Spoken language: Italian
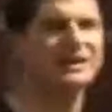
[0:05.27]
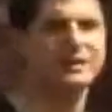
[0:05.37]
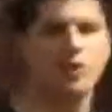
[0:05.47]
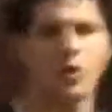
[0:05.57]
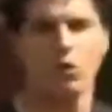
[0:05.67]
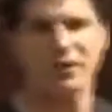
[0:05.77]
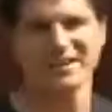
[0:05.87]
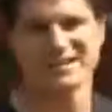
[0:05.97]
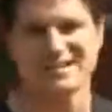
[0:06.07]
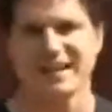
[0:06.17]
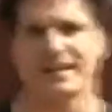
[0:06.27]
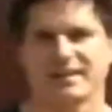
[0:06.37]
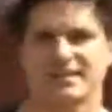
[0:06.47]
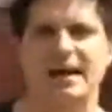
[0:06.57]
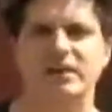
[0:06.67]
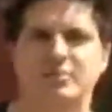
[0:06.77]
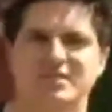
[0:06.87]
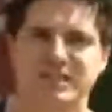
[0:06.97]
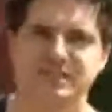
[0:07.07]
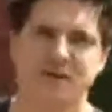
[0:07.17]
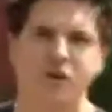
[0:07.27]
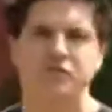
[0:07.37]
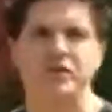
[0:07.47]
vecchio manicotto su un lotto abbandonato di